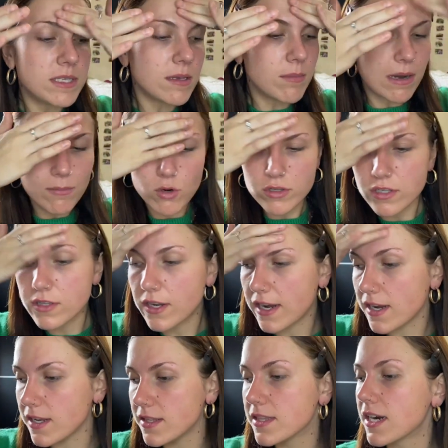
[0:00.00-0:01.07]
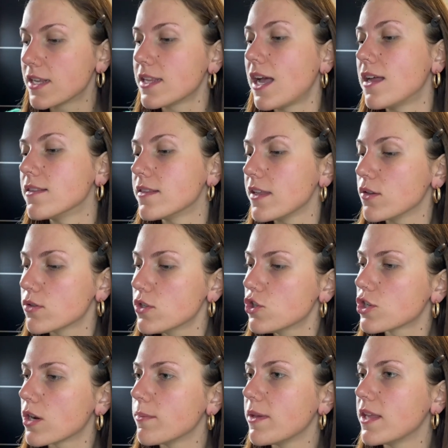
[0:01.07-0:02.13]
sembra molto idratante io
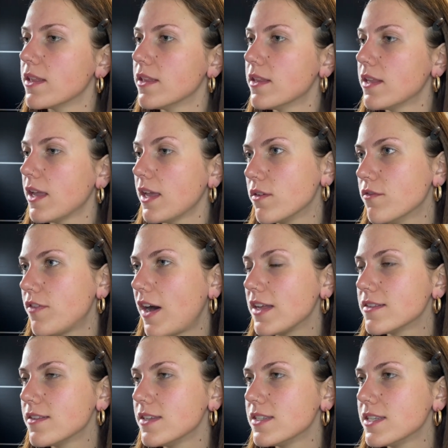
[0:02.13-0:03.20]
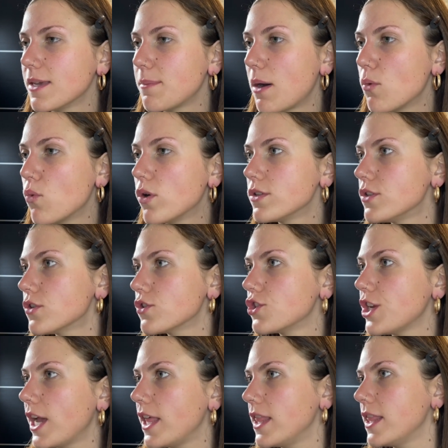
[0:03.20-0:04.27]
sinceramente infatti si chiama water
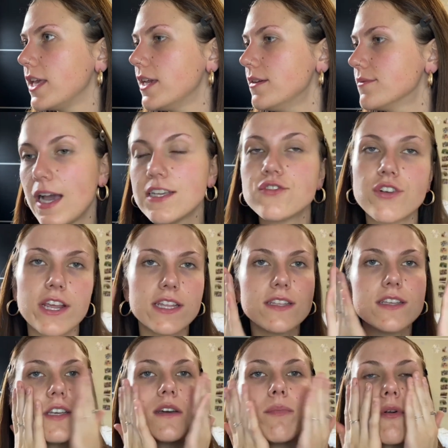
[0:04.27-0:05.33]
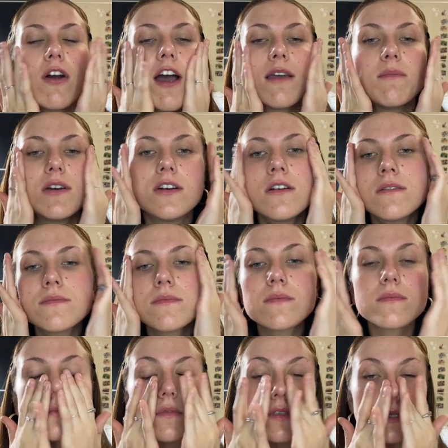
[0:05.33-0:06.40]
jelly hydrating primer
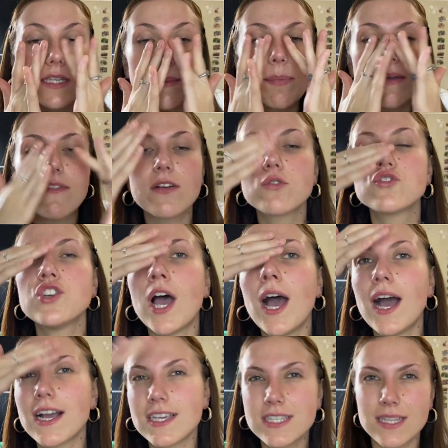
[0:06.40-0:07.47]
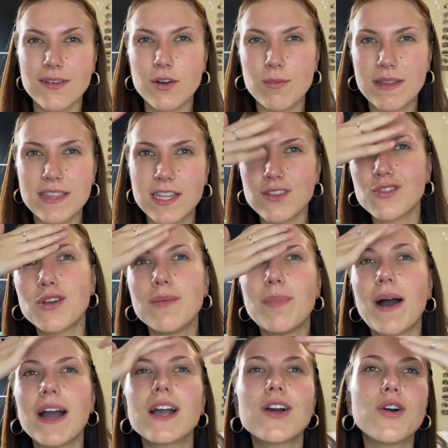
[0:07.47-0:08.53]
sapevano già a chi stavano mandando il
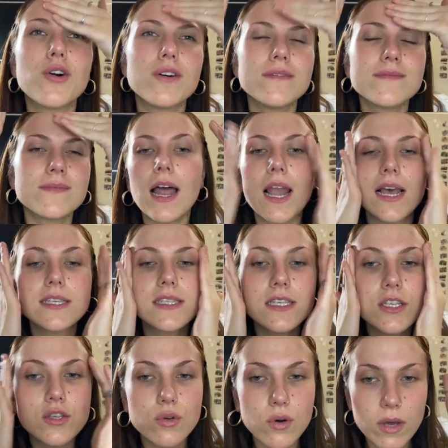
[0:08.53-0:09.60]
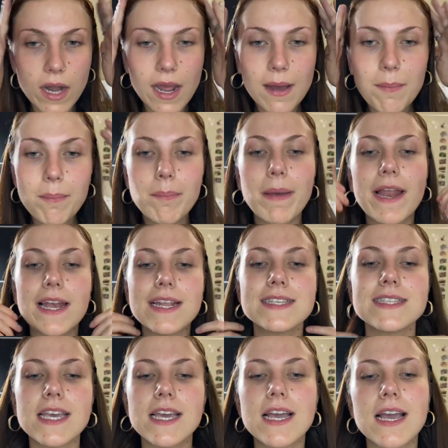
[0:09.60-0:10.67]
pacco alla signora pelle
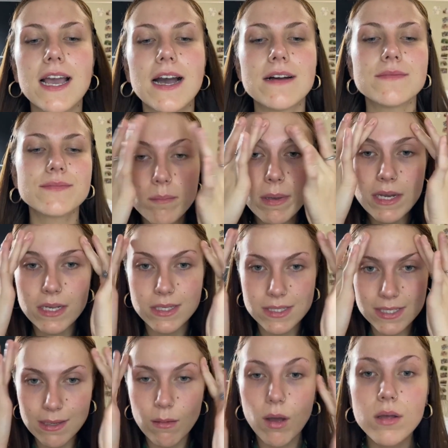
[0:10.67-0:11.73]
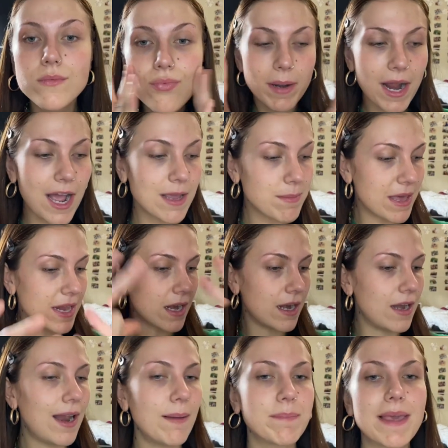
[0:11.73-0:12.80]
secca. Benissimo,
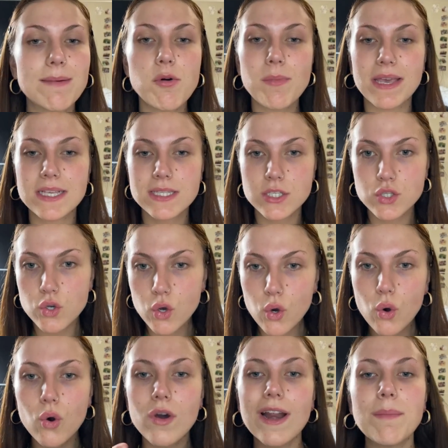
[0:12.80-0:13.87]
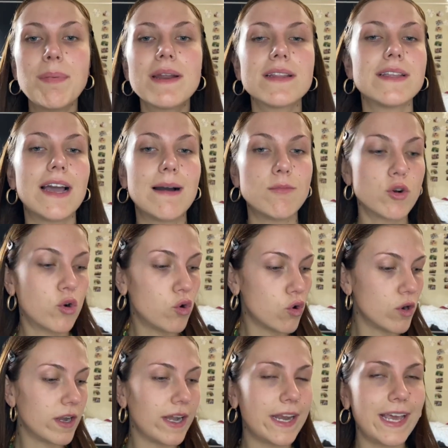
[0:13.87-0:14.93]
primer l'abbiamo messo, ora partiamo
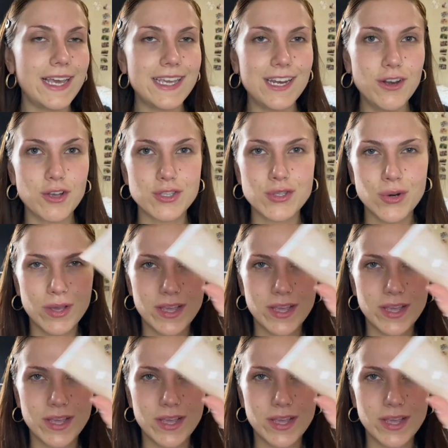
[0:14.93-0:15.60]
con il nostro